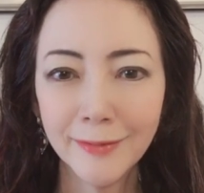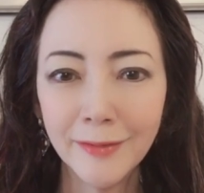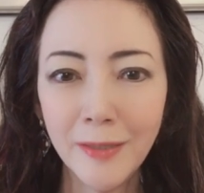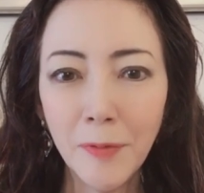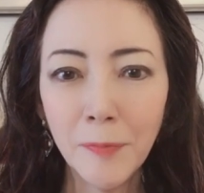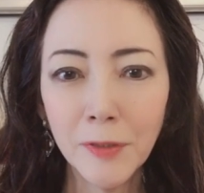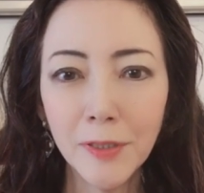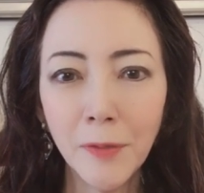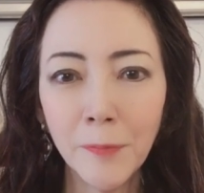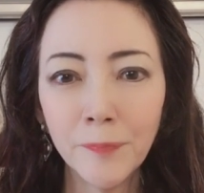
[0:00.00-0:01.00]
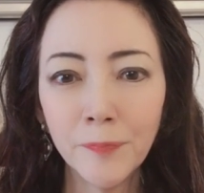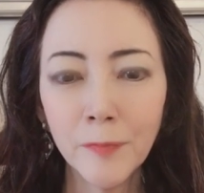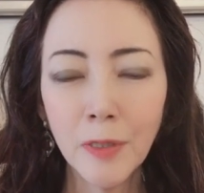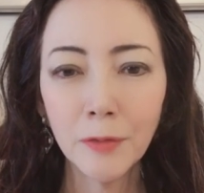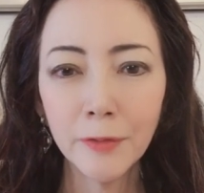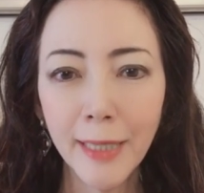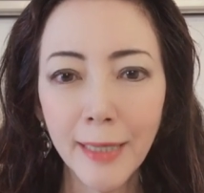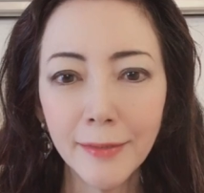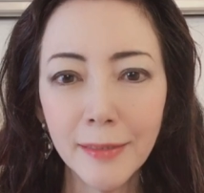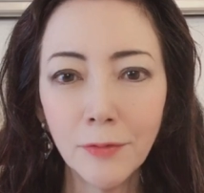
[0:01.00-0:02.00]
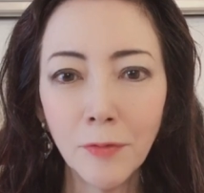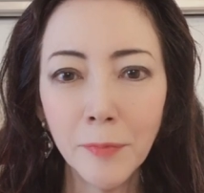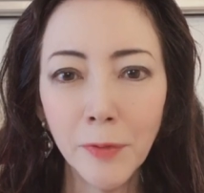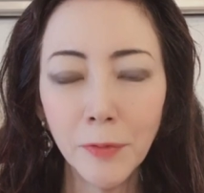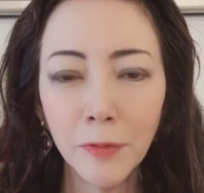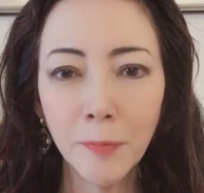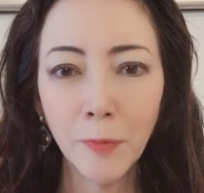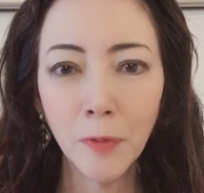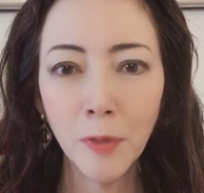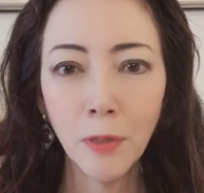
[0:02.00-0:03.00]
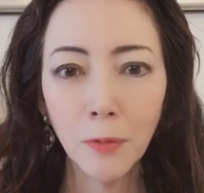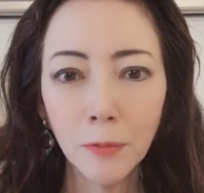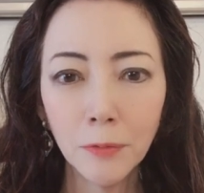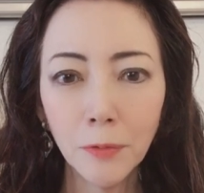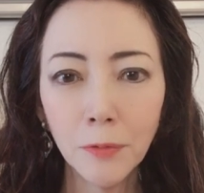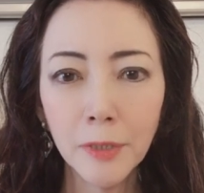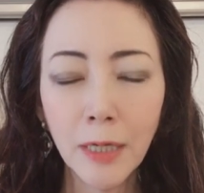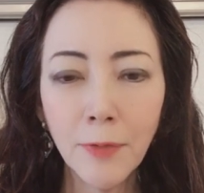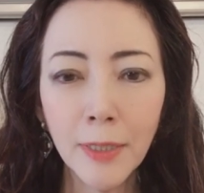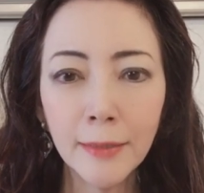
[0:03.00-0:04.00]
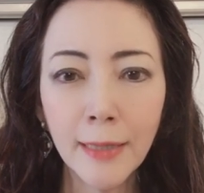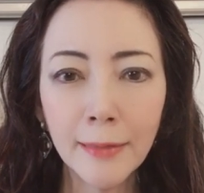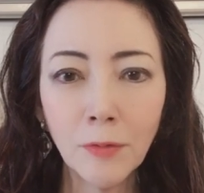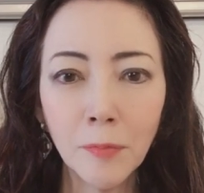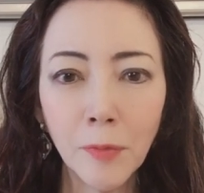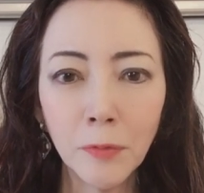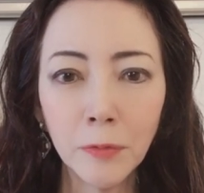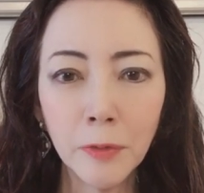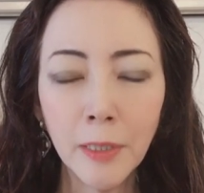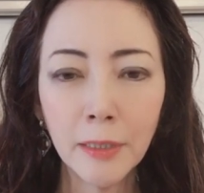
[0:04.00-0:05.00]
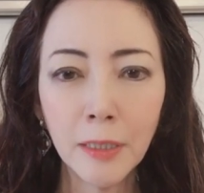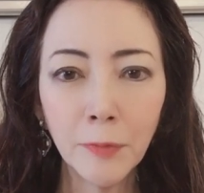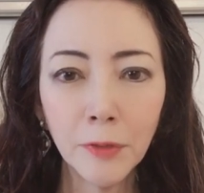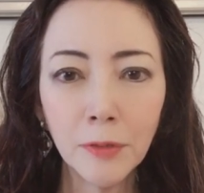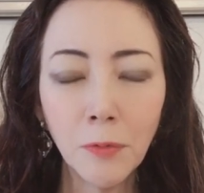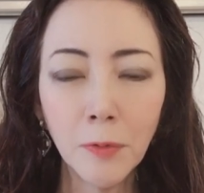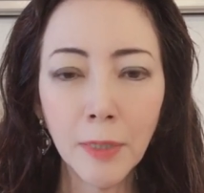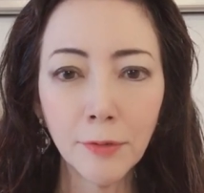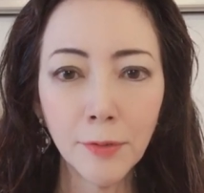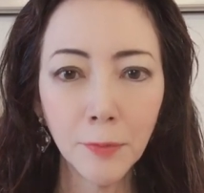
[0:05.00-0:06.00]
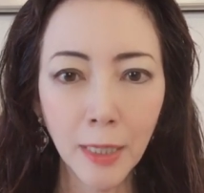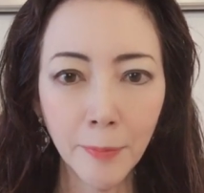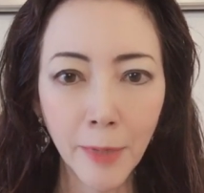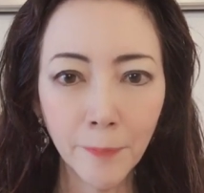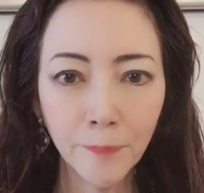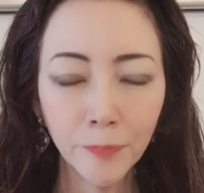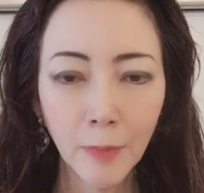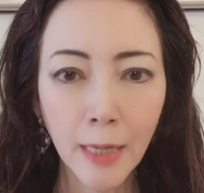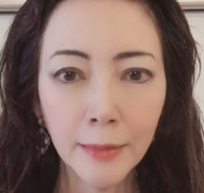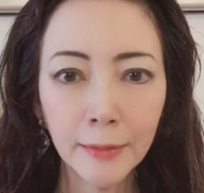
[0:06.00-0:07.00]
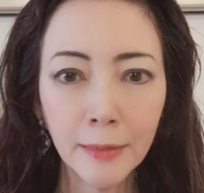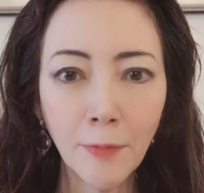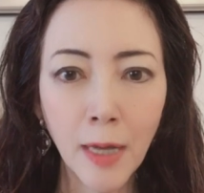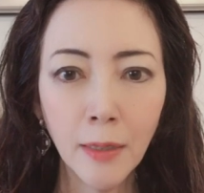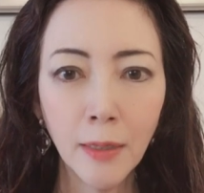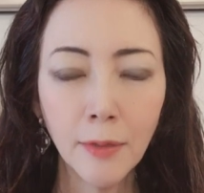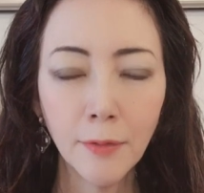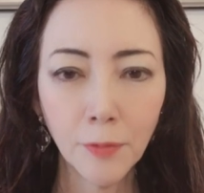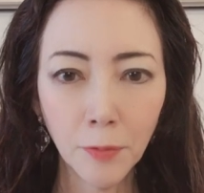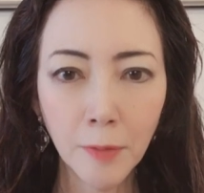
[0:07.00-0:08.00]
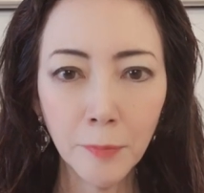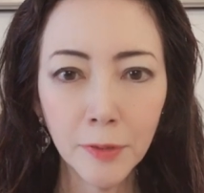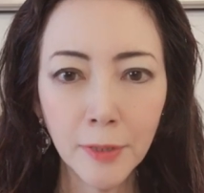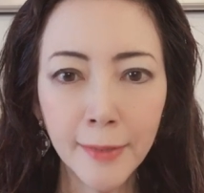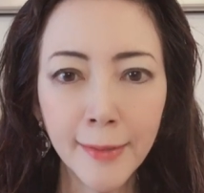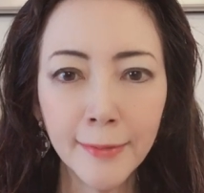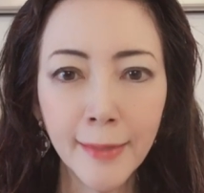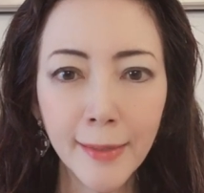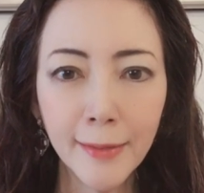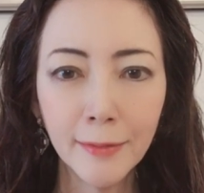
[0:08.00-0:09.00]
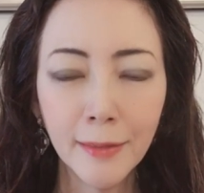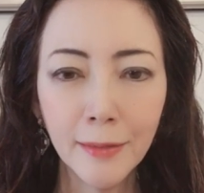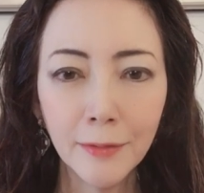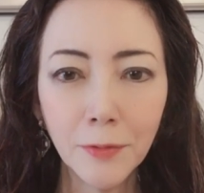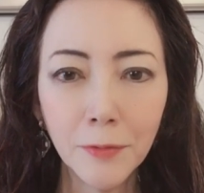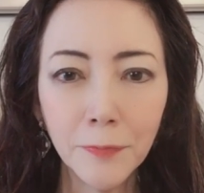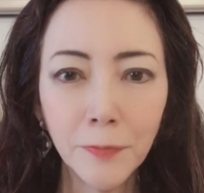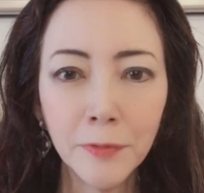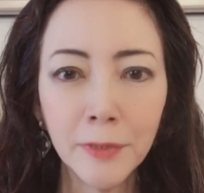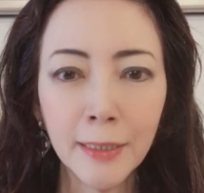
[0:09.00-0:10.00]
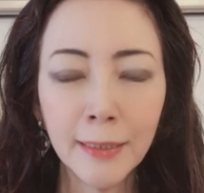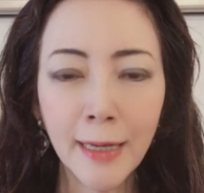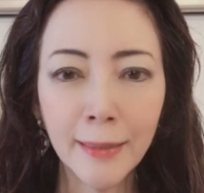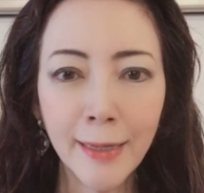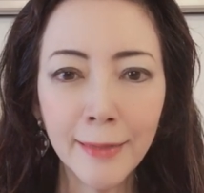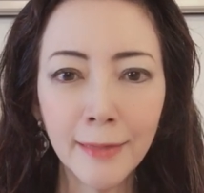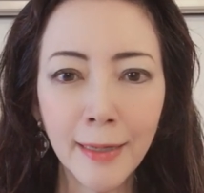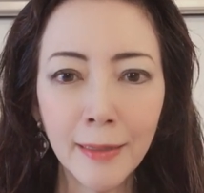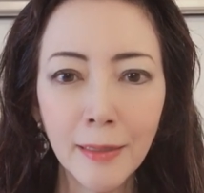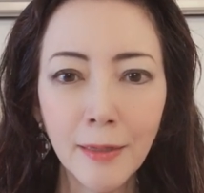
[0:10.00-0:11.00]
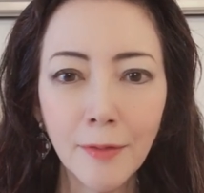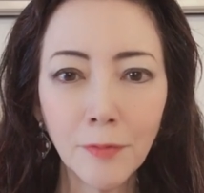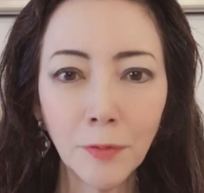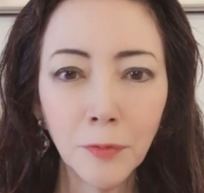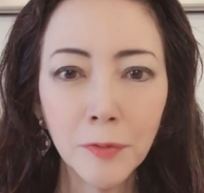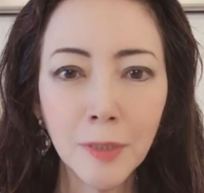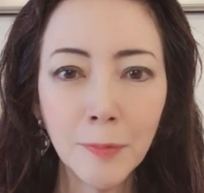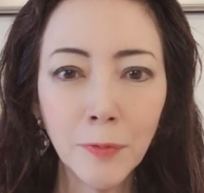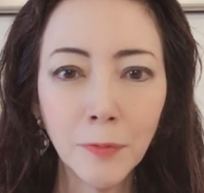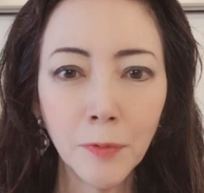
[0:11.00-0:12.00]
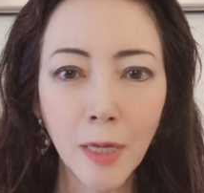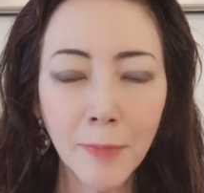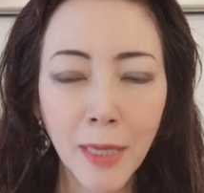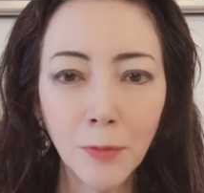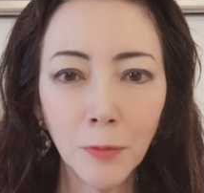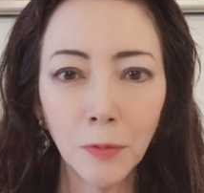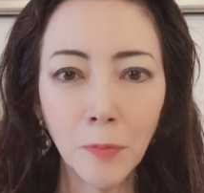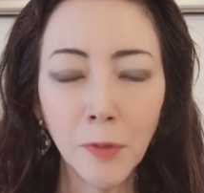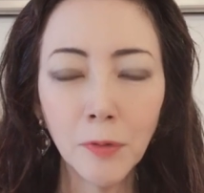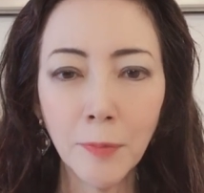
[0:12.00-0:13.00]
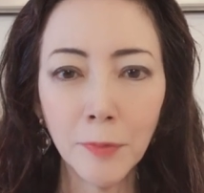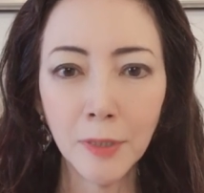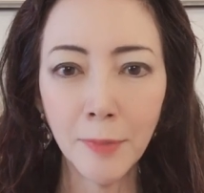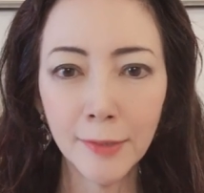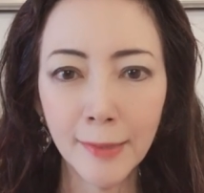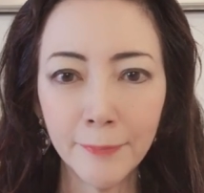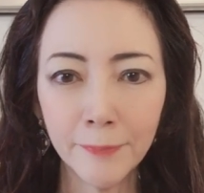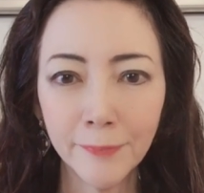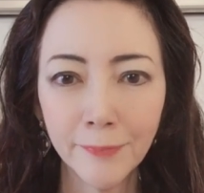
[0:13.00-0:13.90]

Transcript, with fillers: でももちろん悔しいと思うよりも本当に変わりたいと思う気持ちの方が強ければあなたはそうかもしれないなというふうに考えてその自分をやめようと思うかもしれません